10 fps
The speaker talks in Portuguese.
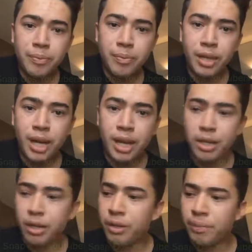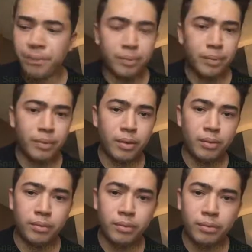E aí
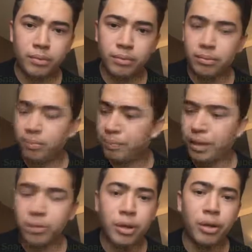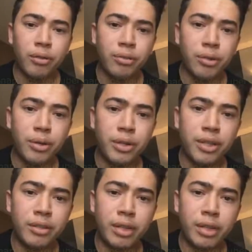peguei o microfone,